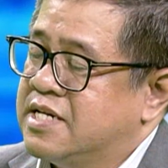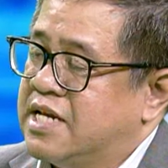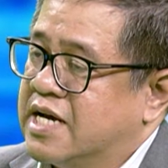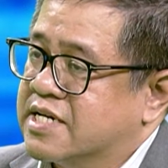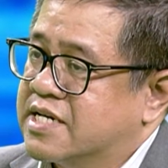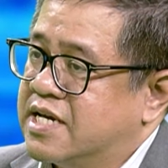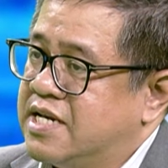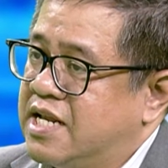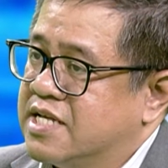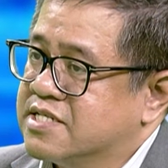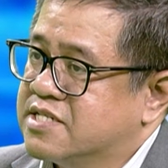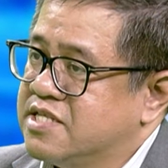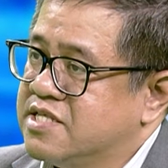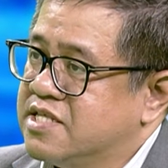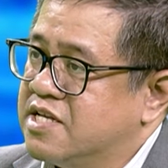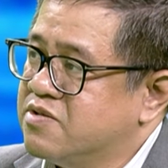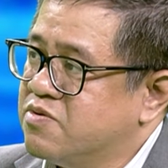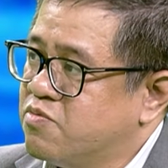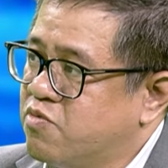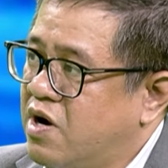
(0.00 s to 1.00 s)
là cái nền kinh
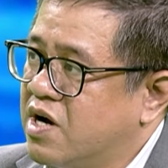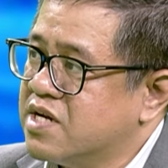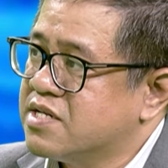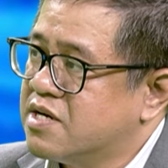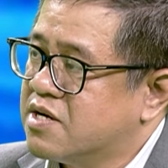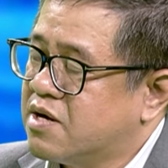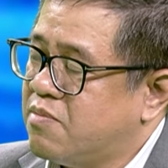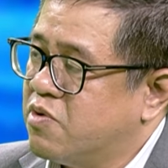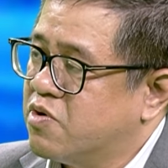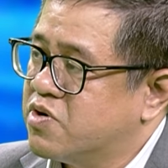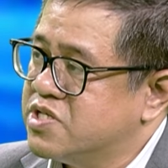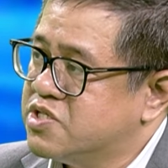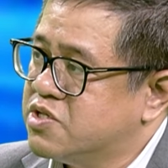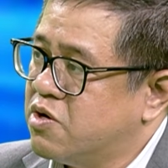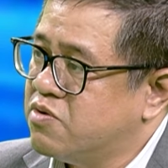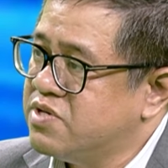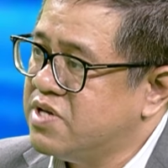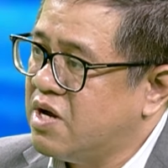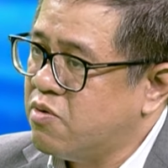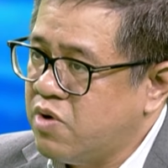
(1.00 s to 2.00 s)
tế Trung Quốc nó có một cái
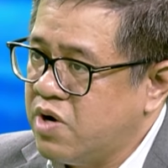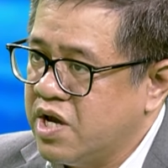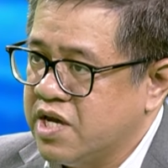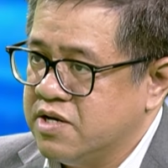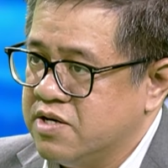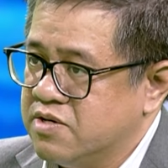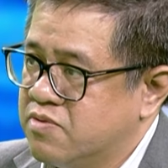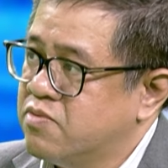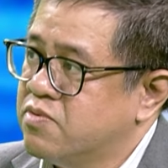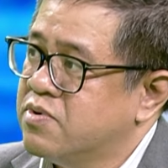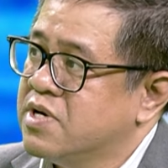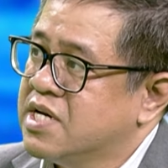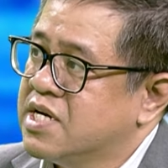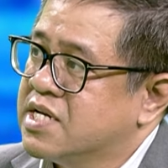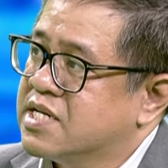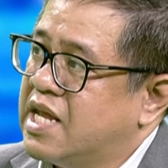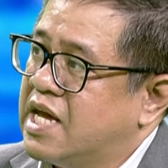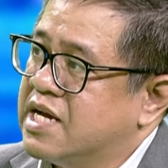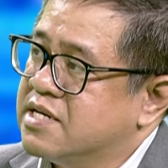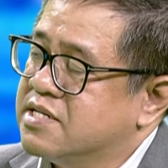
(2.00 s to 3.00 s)
số dấu hiệu
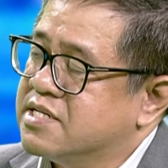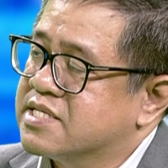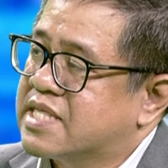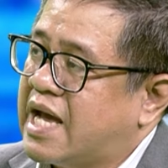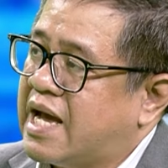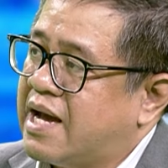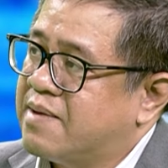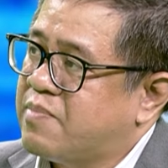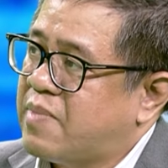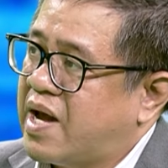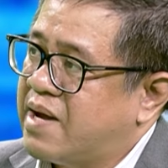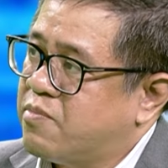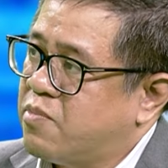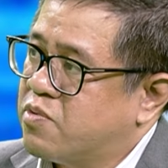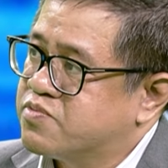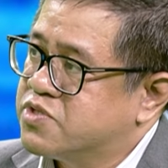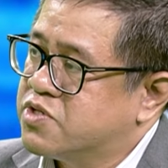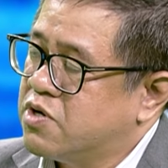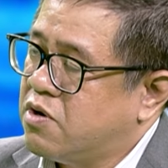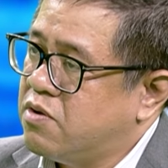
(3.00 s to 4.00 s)
để người ta mang một
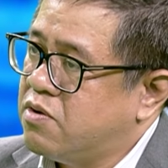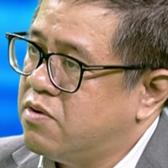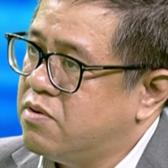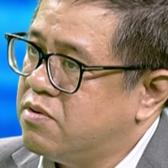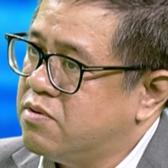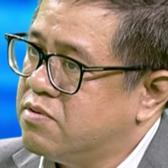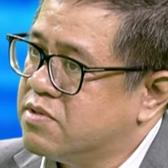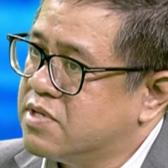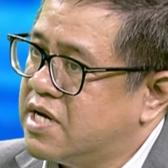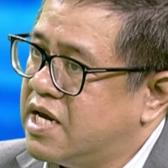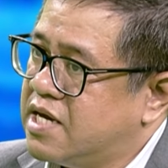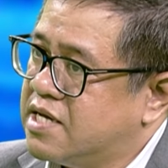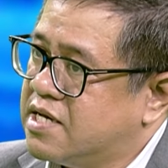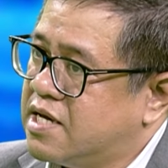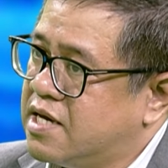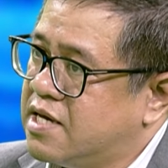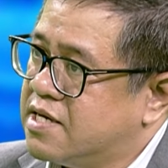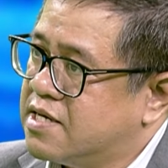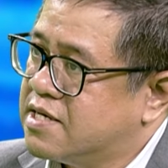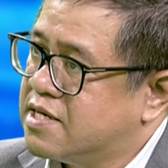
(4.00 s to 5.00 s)
số cái
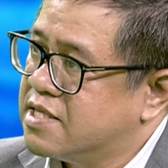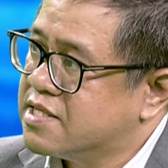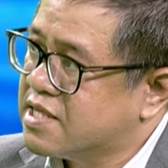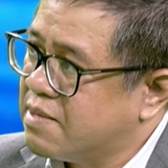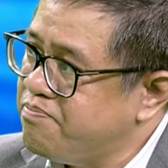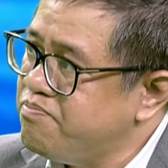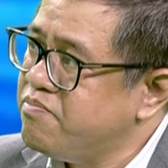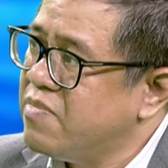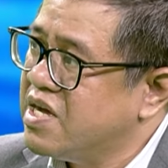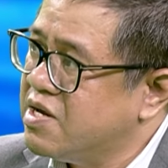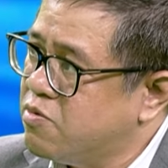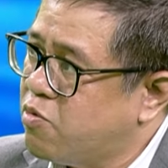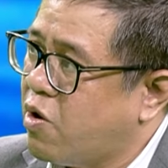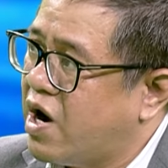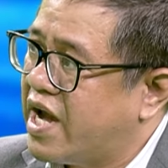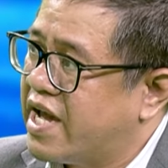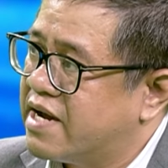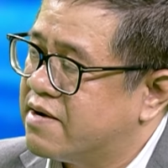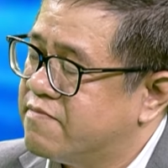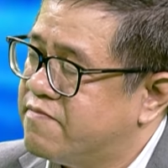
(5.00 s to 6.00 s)
cái cái tính bi
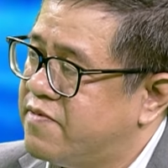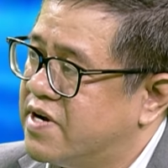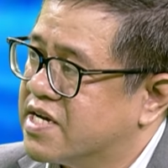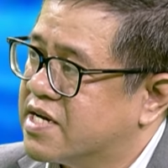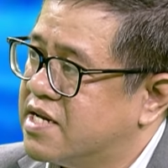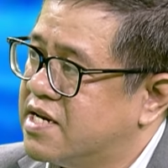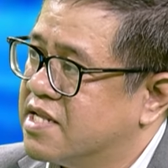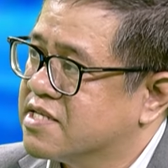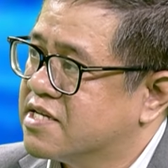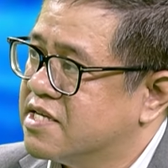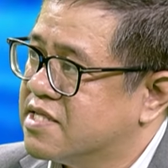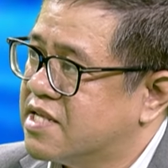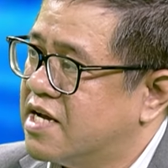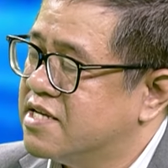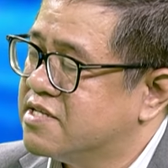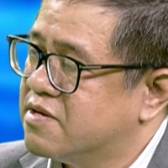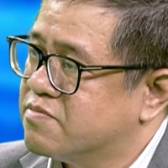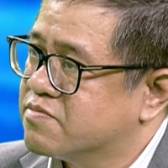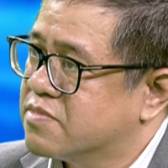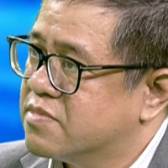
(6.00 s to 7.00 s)
quan về cái nền kinh tế
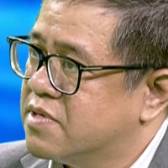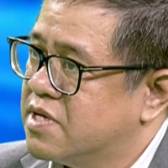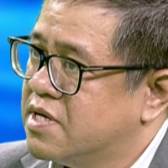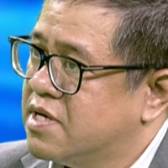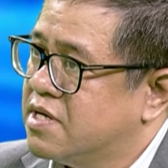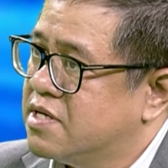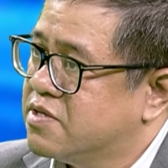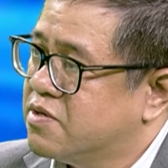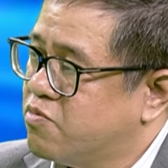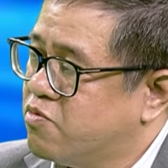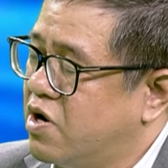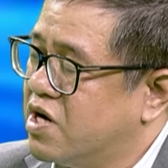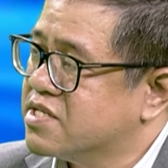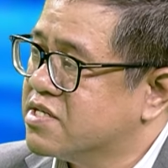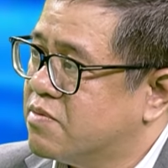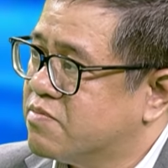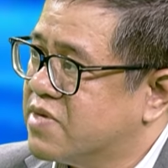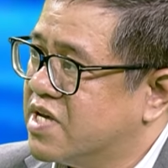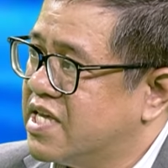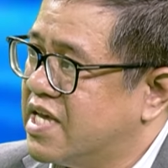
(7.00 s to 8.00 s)
trong Trung Quốc
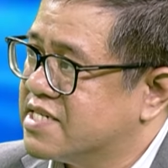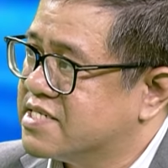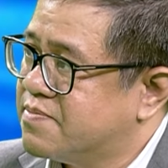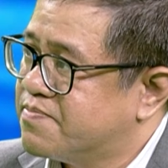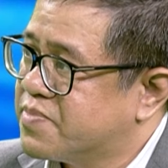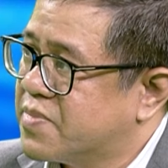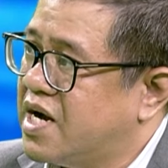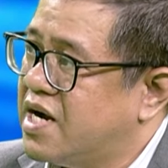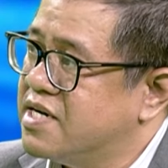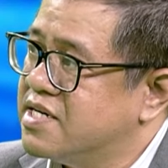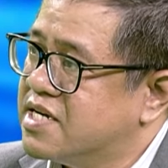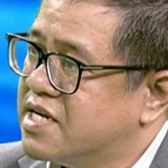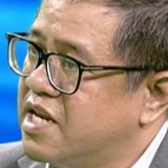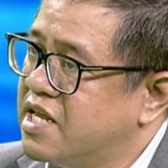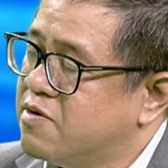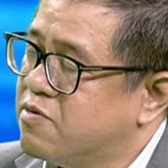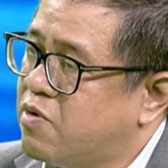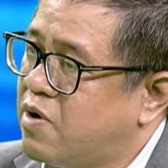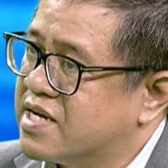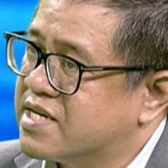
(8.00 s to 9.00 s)
trong thời gian sắp tới cái
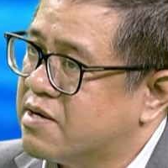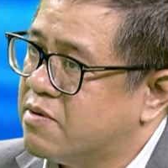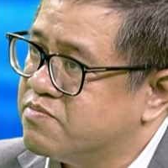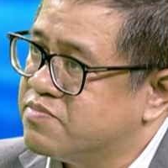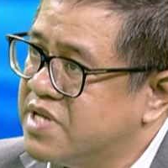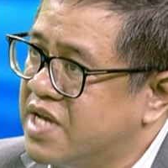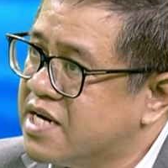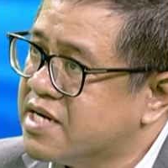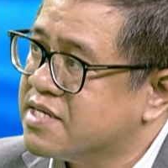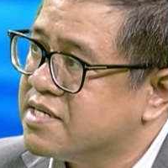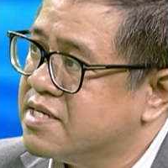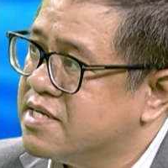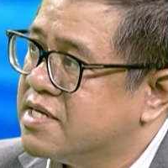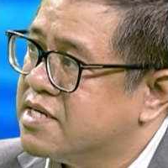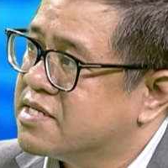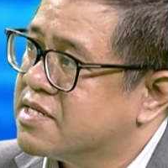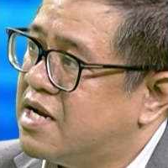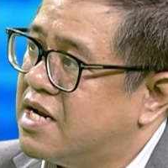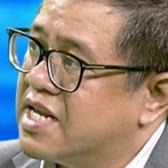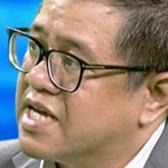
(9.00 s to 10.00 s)
điều quan trọng nhất
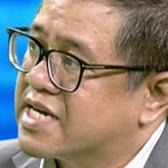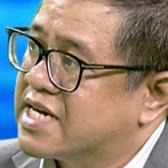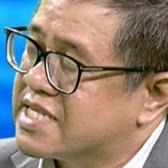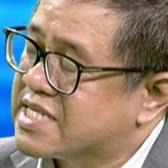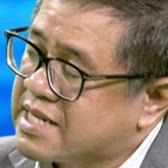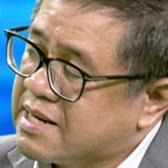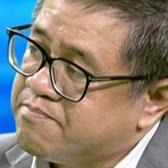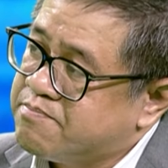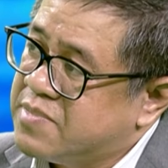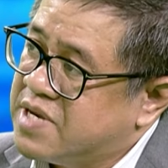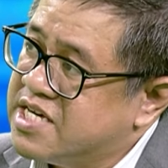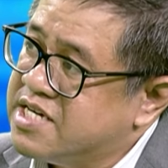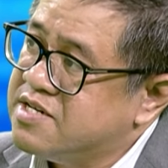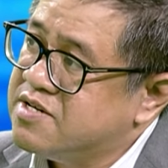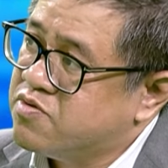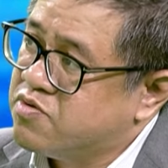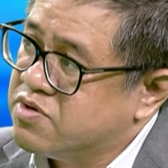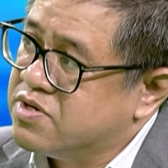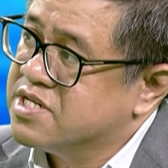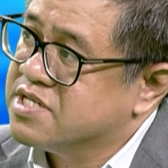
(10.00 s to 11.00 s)
đó là cái tâm lý
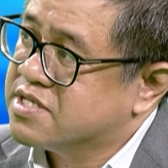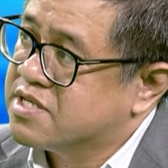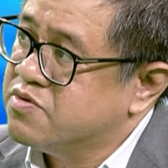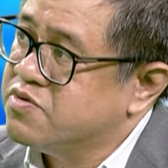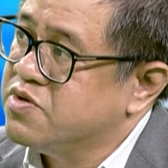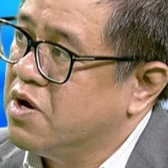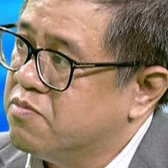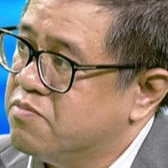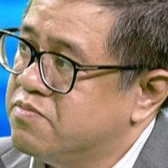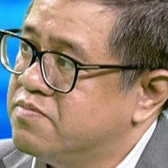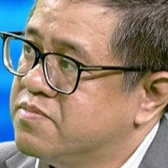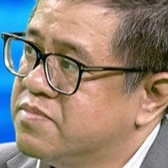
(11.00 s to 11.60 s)
của người tiêu dùng